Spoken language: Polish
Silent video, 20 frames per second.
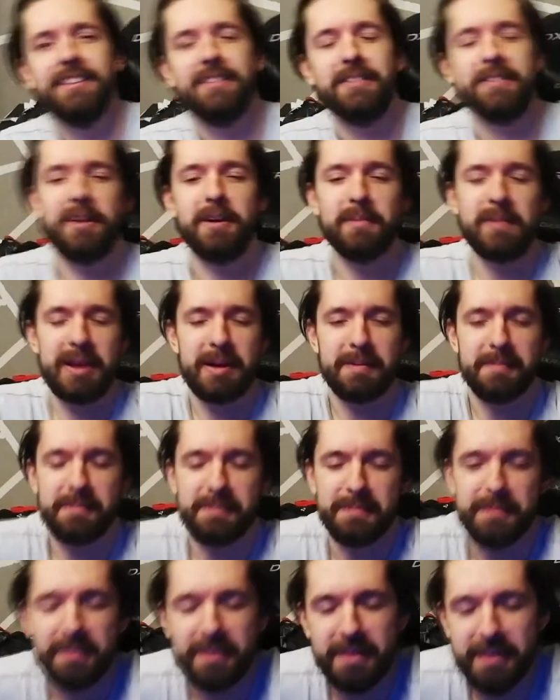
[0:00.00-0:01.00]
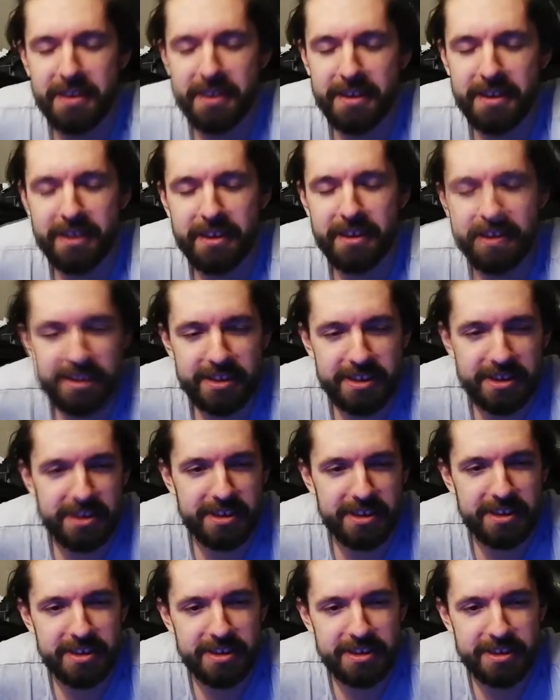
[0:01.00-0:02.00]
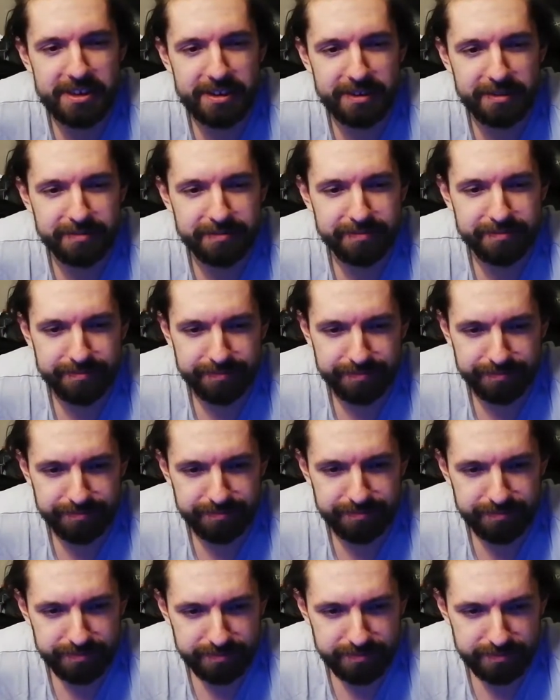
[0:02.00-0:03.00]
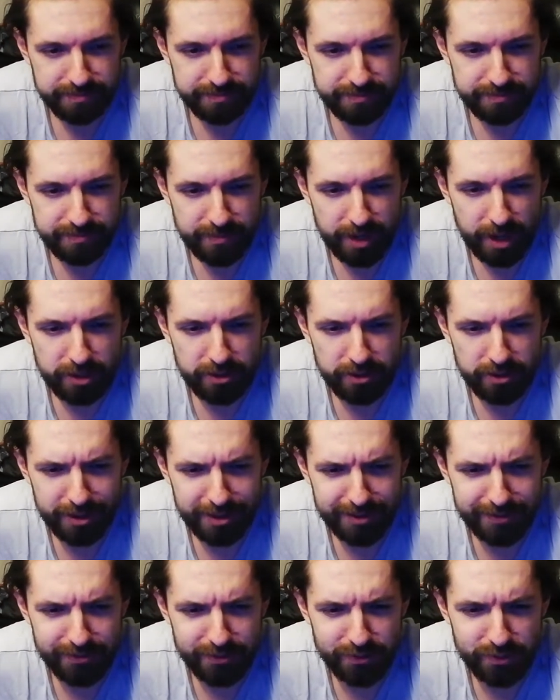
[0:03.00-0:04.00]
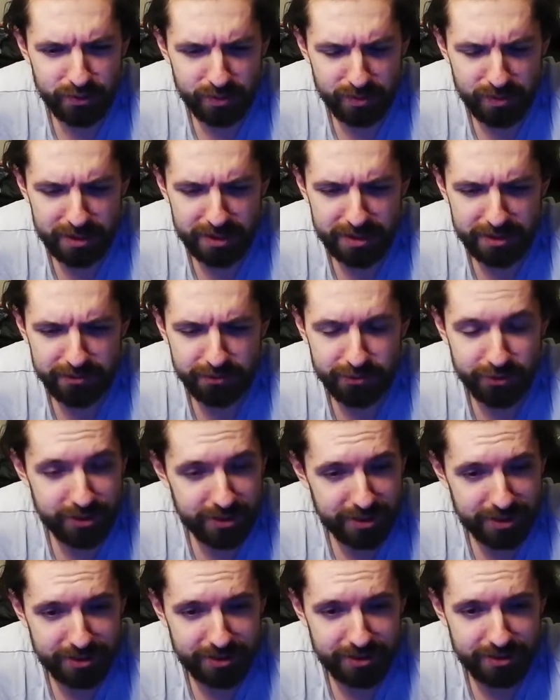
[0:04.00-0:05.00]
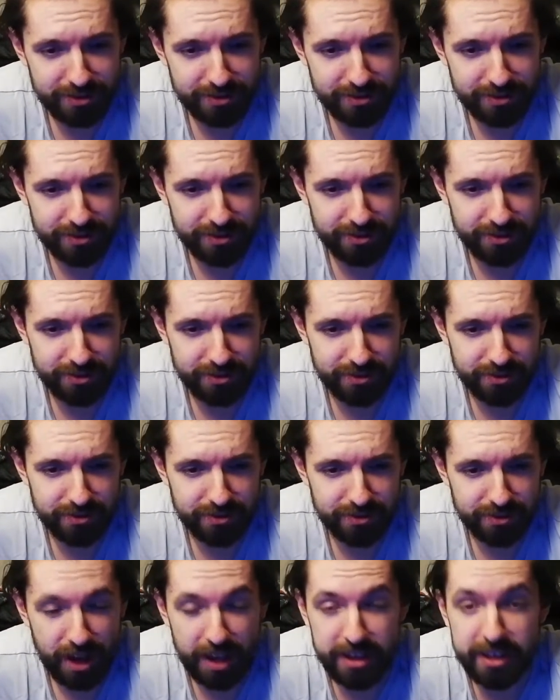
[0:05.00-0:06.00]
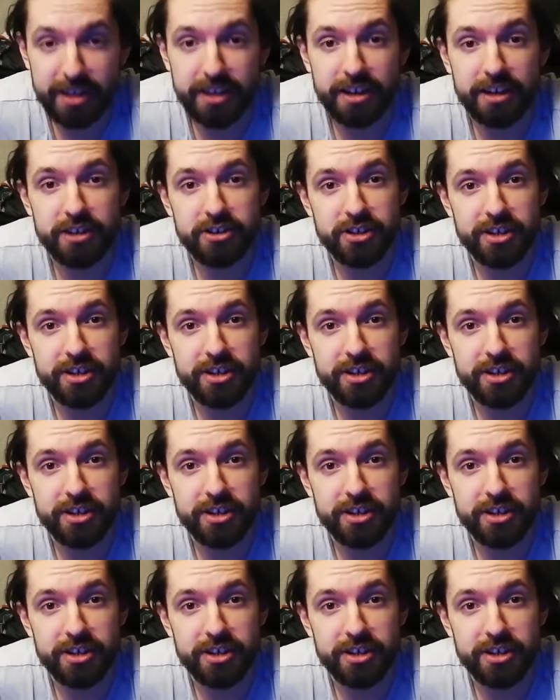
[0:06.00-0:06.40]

Dobra. I to jest w sumie wszystko, co... A nie, jeszcze